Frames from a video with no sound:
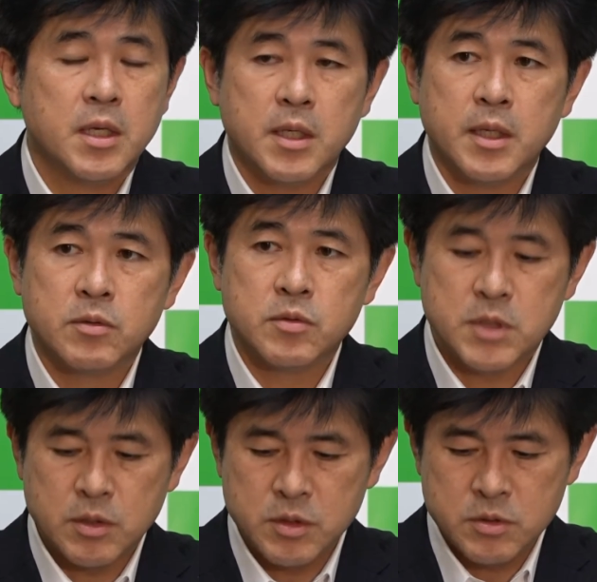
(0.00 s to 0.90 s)
あの
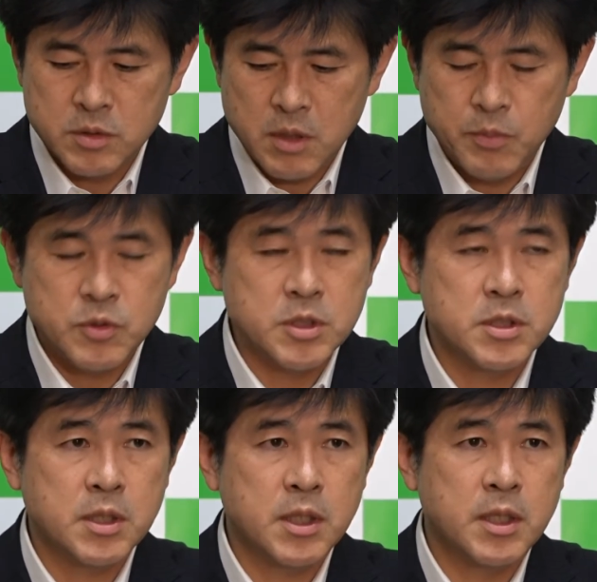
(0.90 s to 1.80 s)
昨日の憲法審
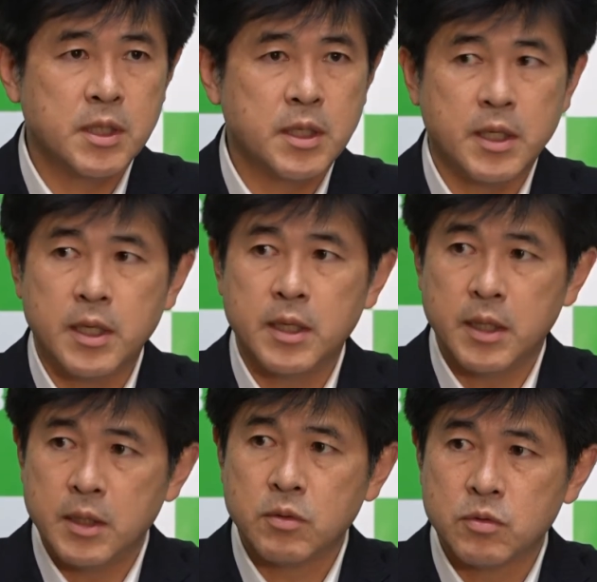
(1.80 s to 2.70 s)
査会
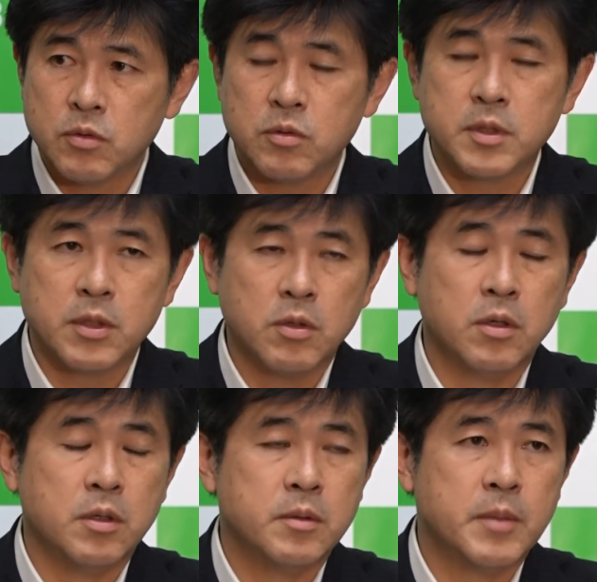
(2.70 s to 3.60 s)
でのところで
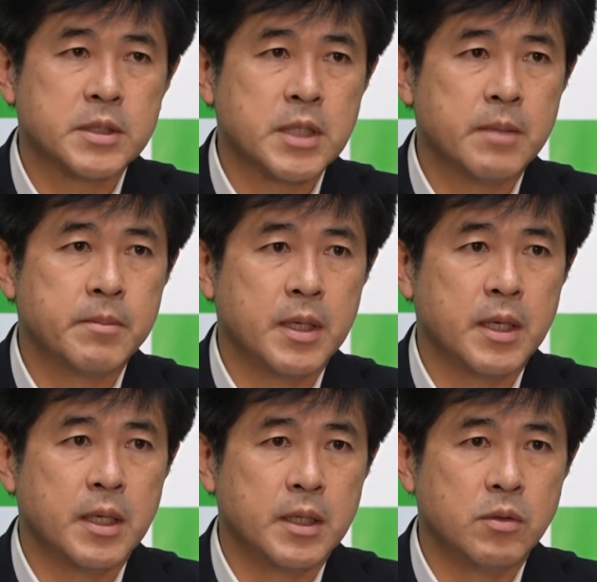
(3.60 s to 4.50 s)
の、まあ、3
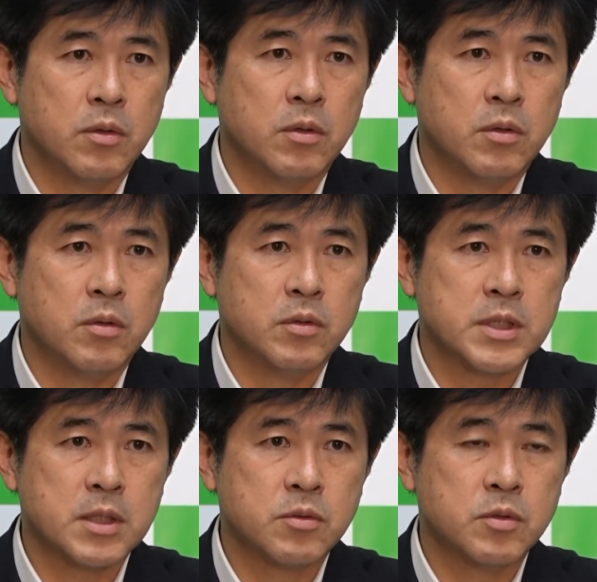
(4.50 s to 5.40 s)
名の
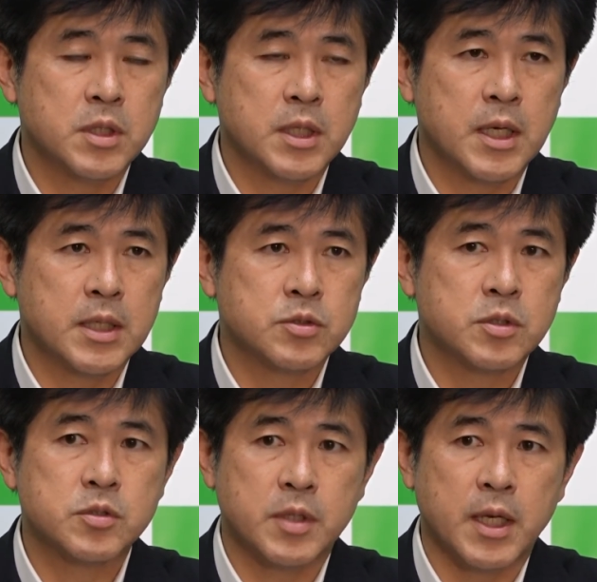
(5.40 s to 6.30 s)
参考人が、そ
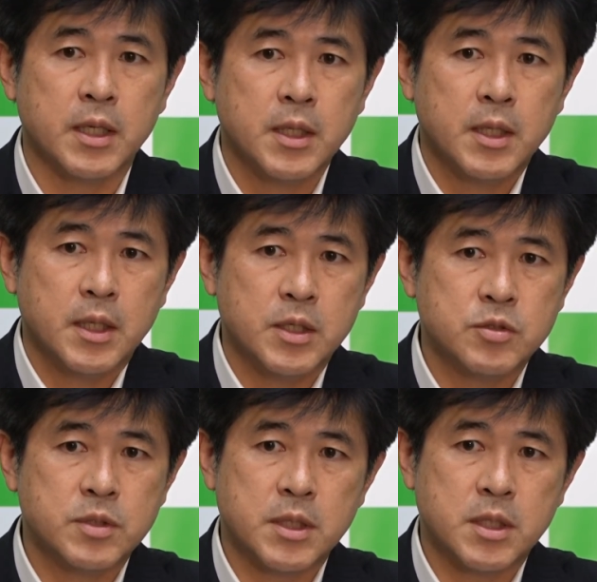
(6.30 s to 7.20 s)
れぞれ
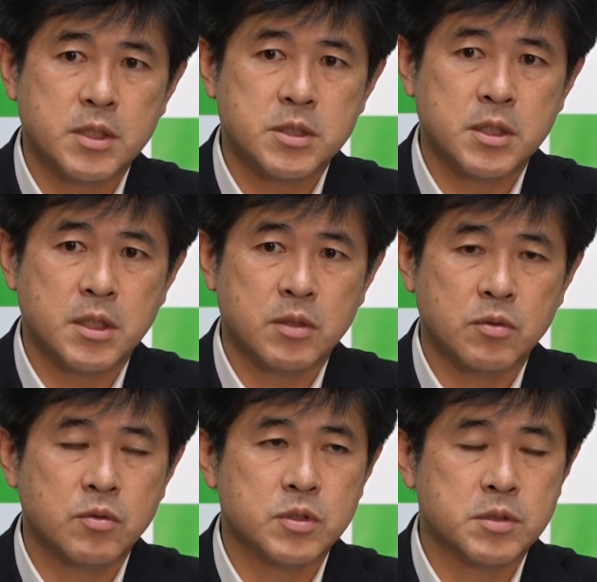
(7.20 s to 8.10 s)
集団的自衛権の
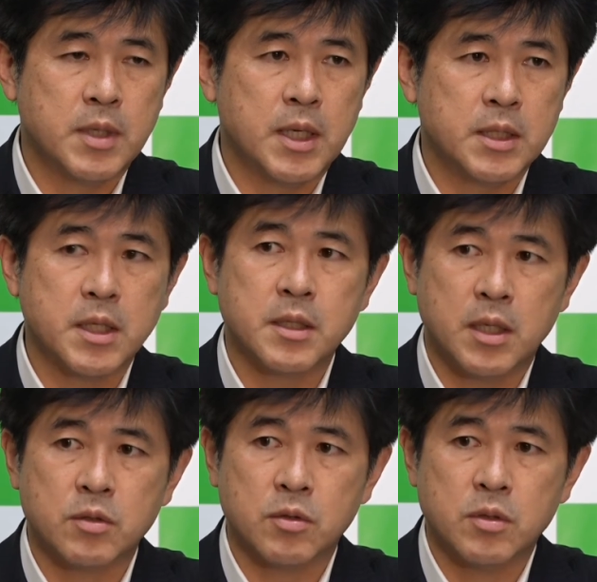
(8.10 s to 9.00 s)
行使は違憲で
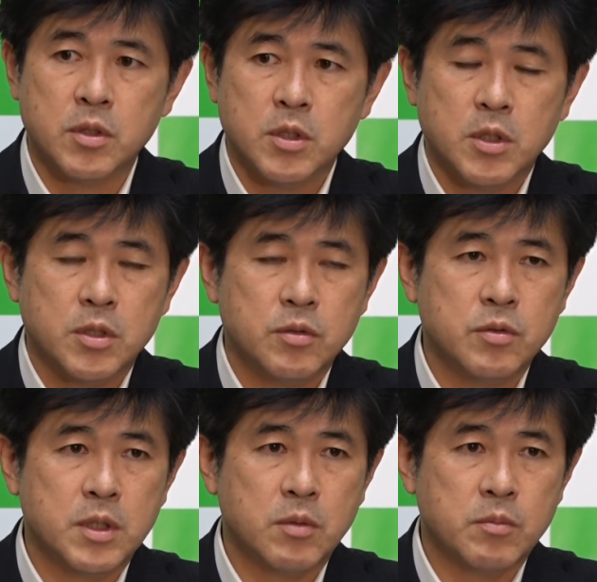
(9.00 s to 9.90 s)
あるというふ
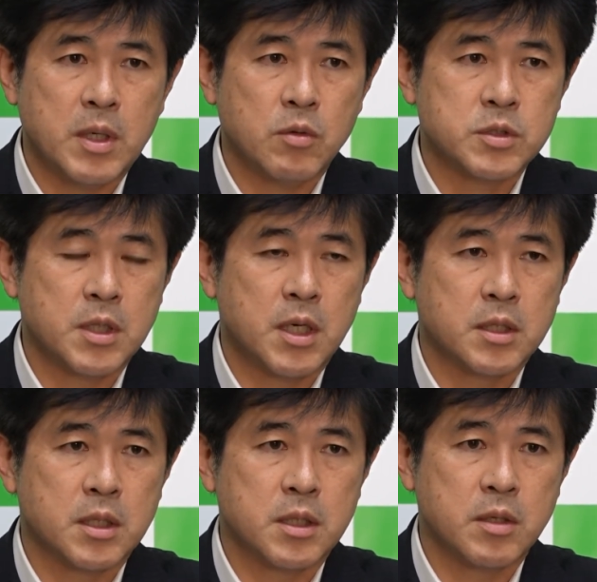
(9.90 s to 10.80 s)
うに、まあ、おっしゃられ
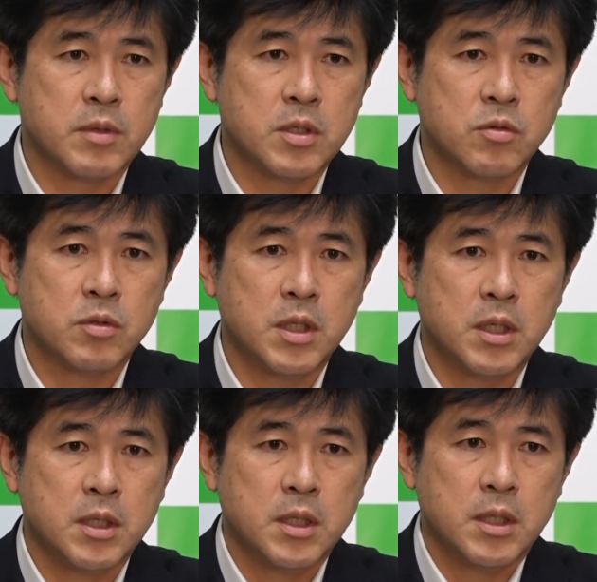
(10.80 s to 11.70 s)
た点は非常に
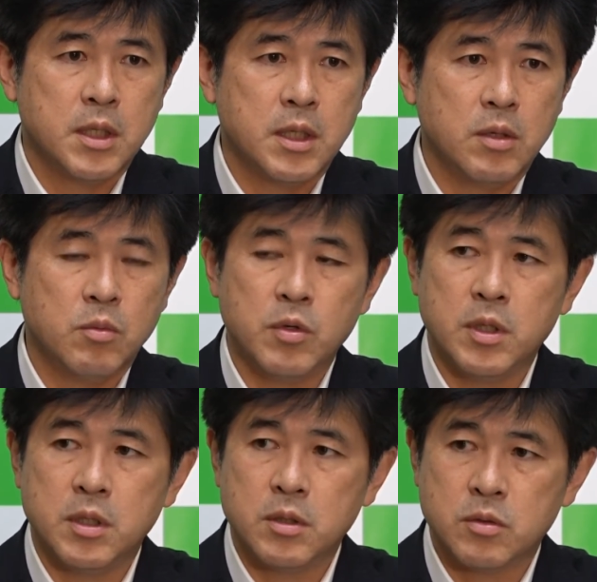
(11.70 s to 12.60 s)
重
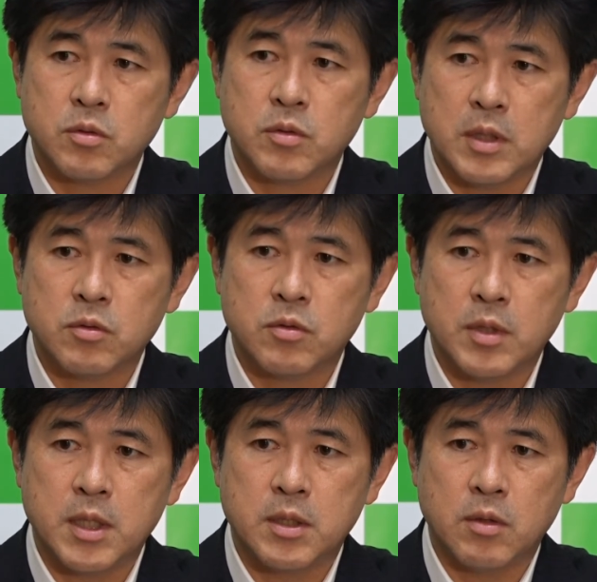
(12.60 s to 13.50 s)
いことだと
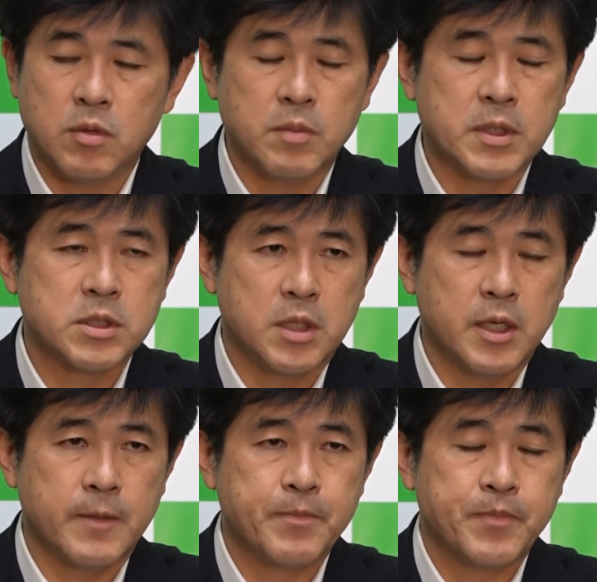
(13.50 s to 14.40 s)
捉えておりまして、